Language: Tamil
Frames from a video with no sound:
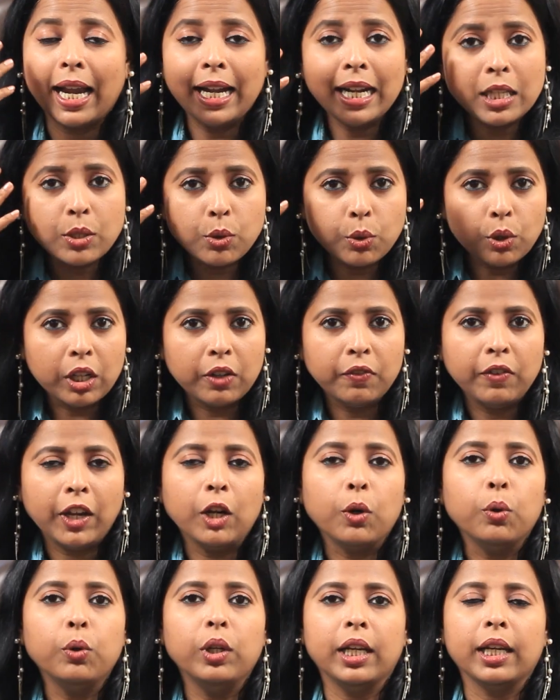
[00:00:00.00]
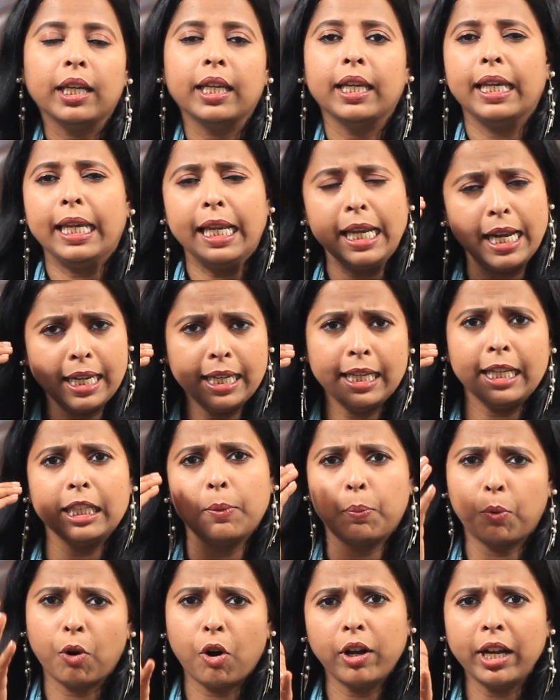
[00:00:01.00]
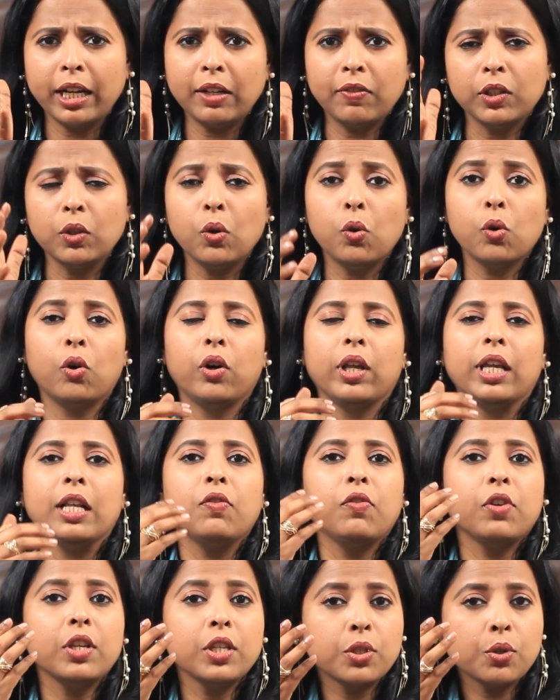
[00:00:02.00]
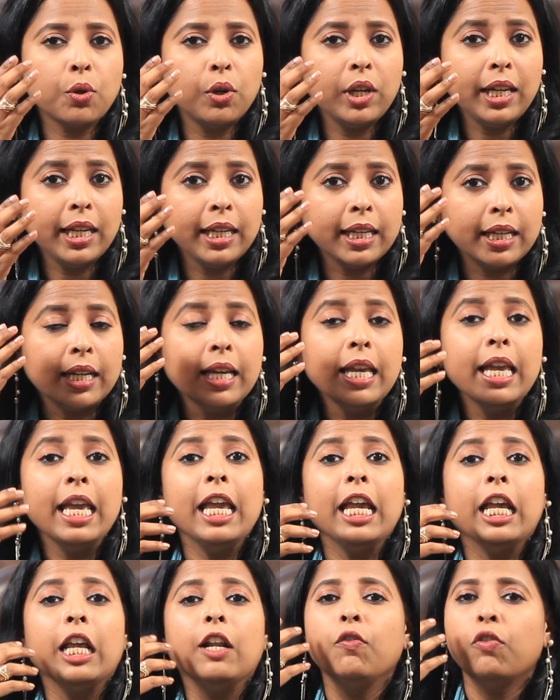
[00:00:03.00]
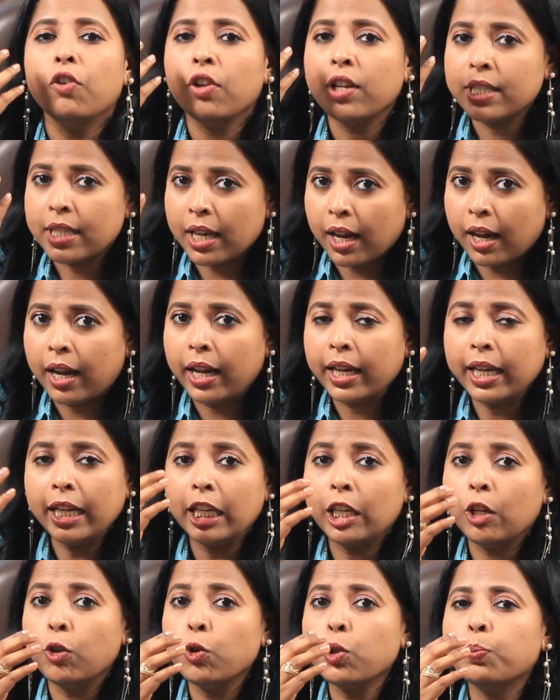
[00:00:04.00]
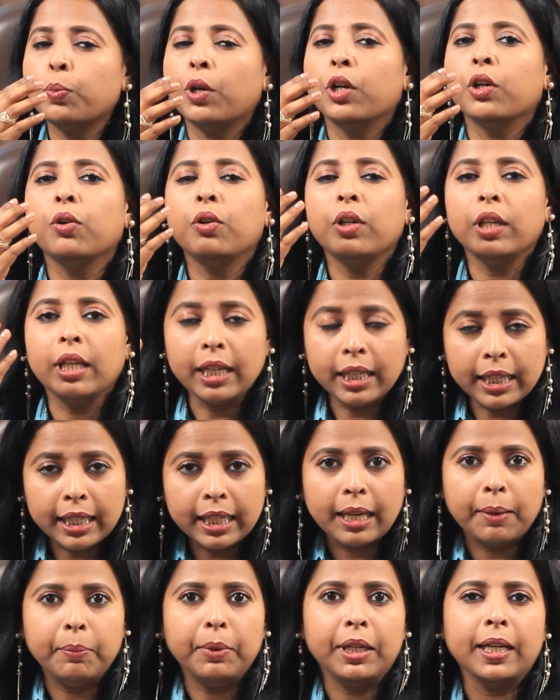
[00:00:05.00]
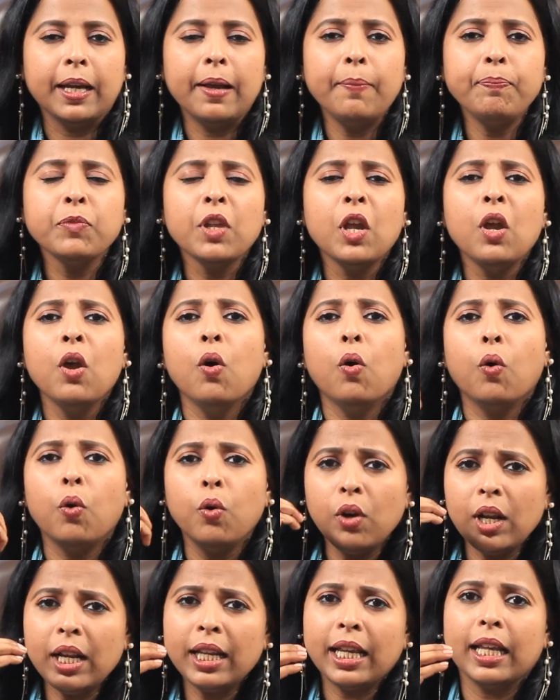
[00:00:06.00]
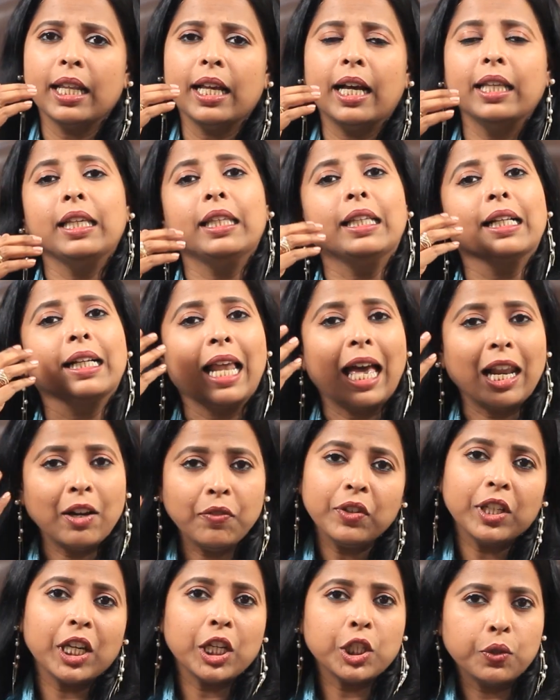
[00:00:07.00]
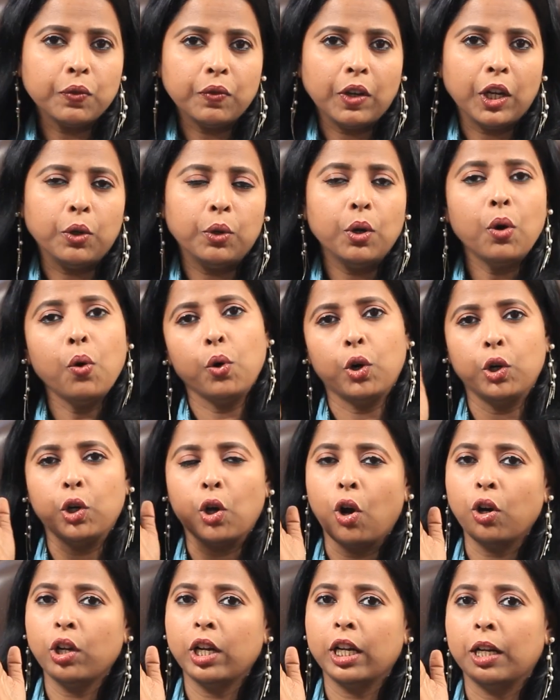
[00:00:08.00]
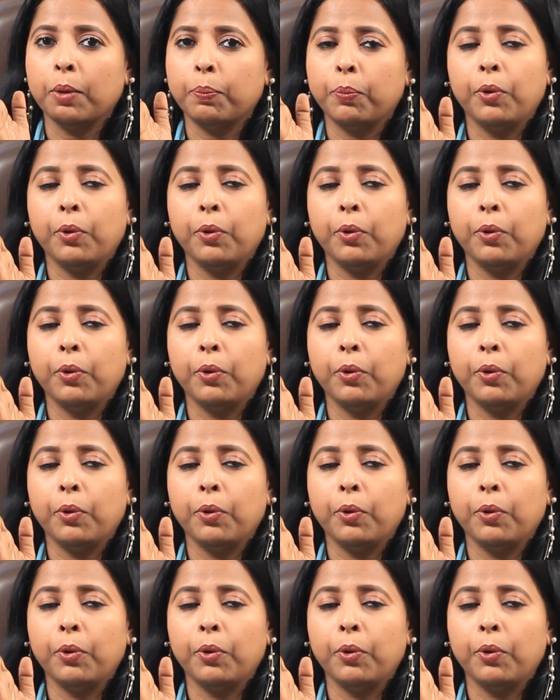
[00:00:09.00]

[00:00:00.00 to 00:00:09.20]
கை கைடன்ஸ் உங்களுக்கு வேணும்னு இருக்குது இல்லை நீங்கள் இந்த ப்ராடக்ட் வந்து உங்களோட இன்ஃப்ளூயன்ஸ் சொல்லி நீங்கள் இன்ஃப்ளூயன்ஸ் ஆகி நீங்கள் யூஸ் பண்ணணும்னு இருக்குது அப்படின்னா உங்களுக்கு ஏதாவது அது கிளாரிஃபிகேஷன் வேணும்னா உங்கள் டாக்டர்கிட்ட